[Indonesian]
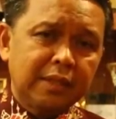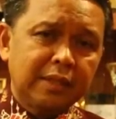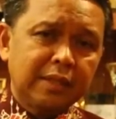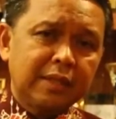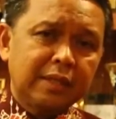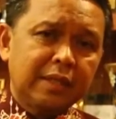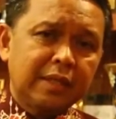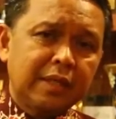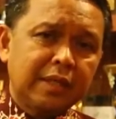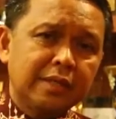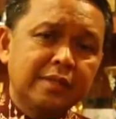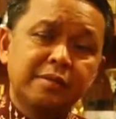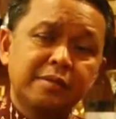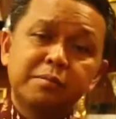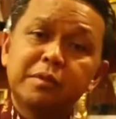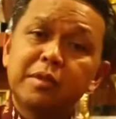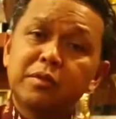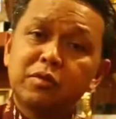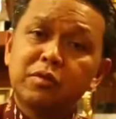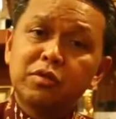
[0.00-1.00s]
generasi
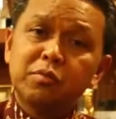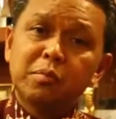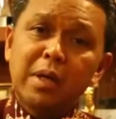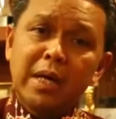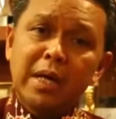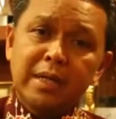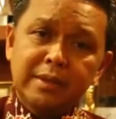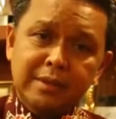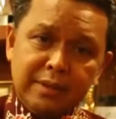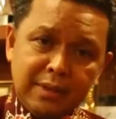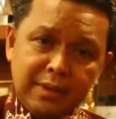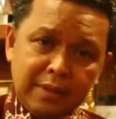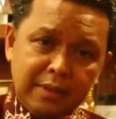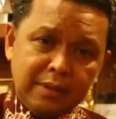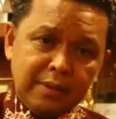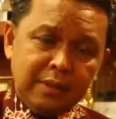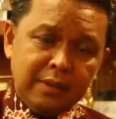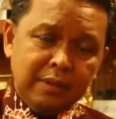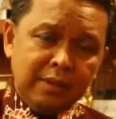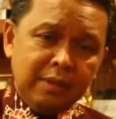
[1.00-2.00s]
penerus bangsa.
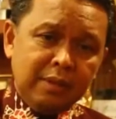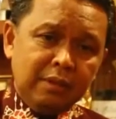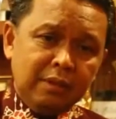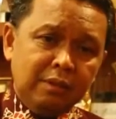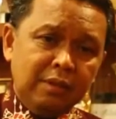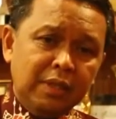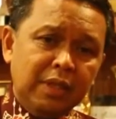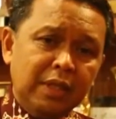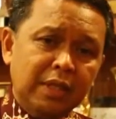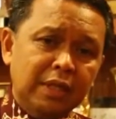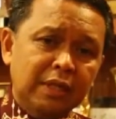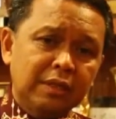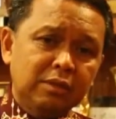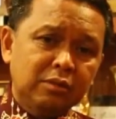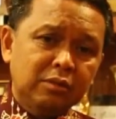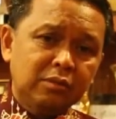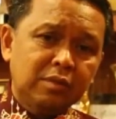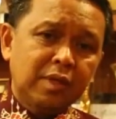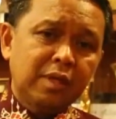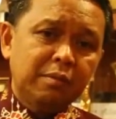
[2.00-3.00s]
Oleh karena
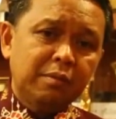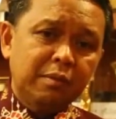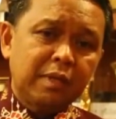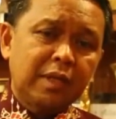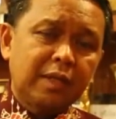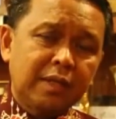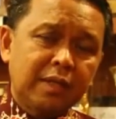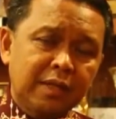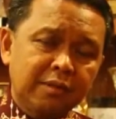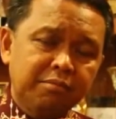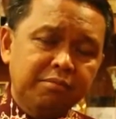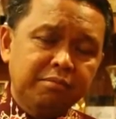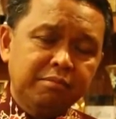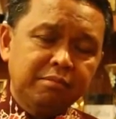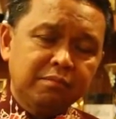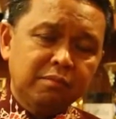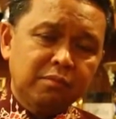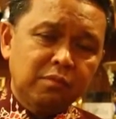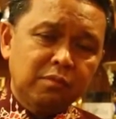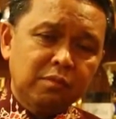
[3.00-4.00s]
itu saya berharap
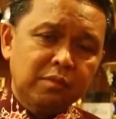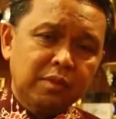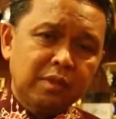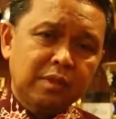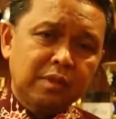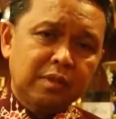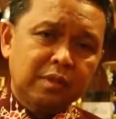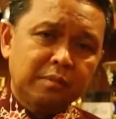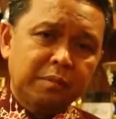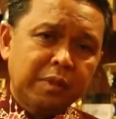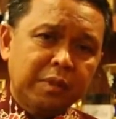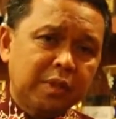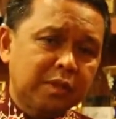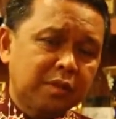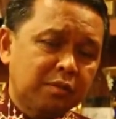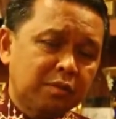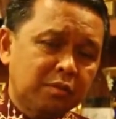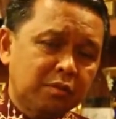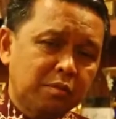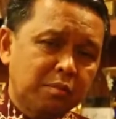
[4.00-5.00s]
oh, kepada
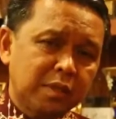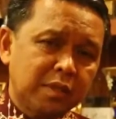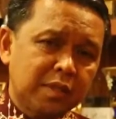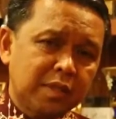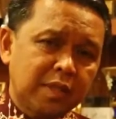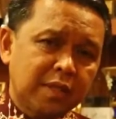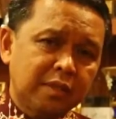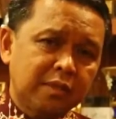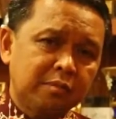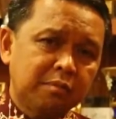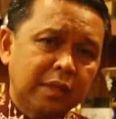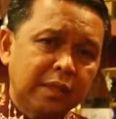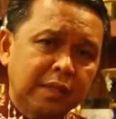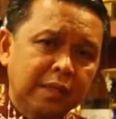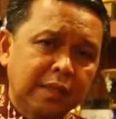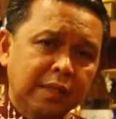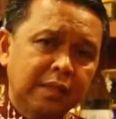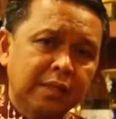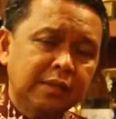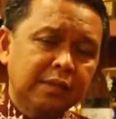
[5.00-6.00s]
seluruh masyarakat
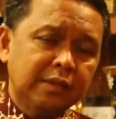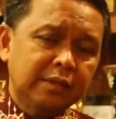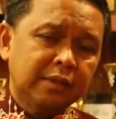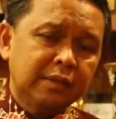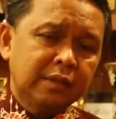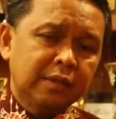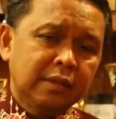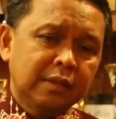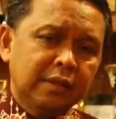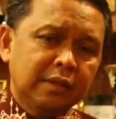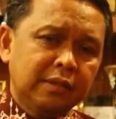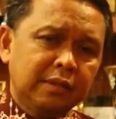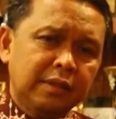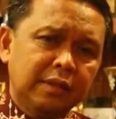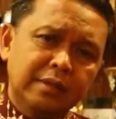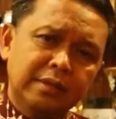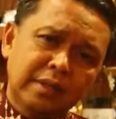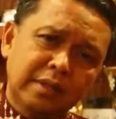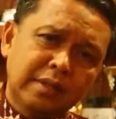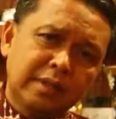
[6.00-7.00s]
Bantaeng,
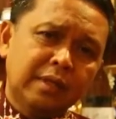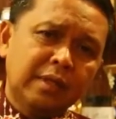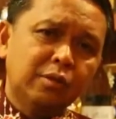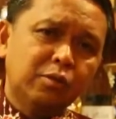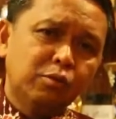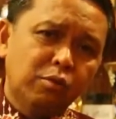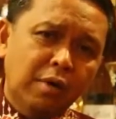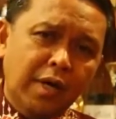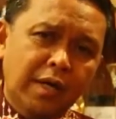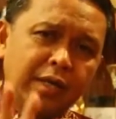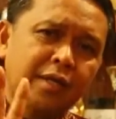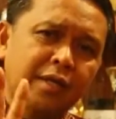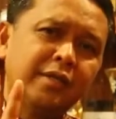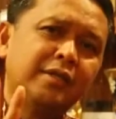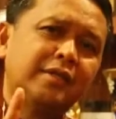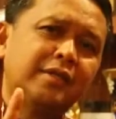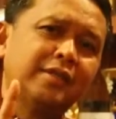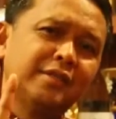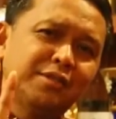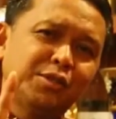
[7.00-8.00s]
ya saya kira dua anak
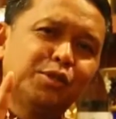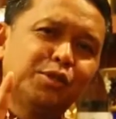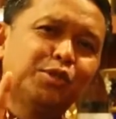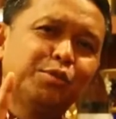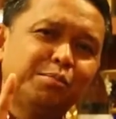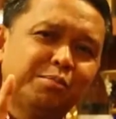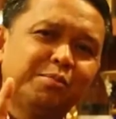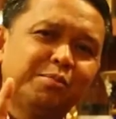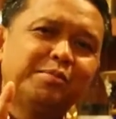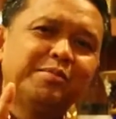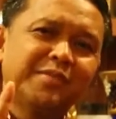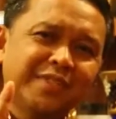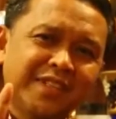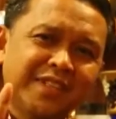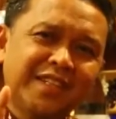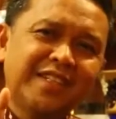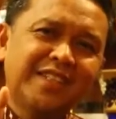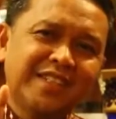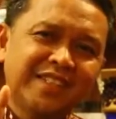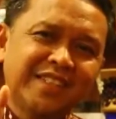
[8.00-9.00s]
cukup.
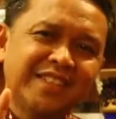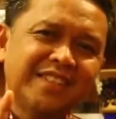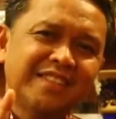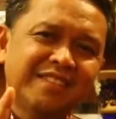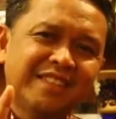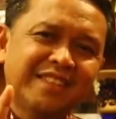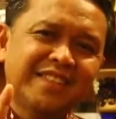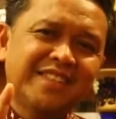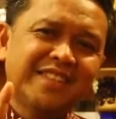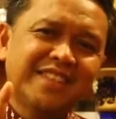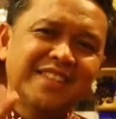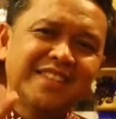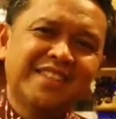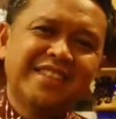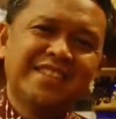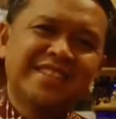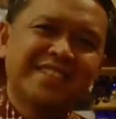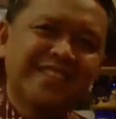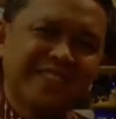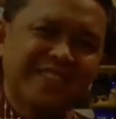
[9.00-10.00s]
Ya,
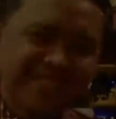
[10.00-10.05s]
kasih.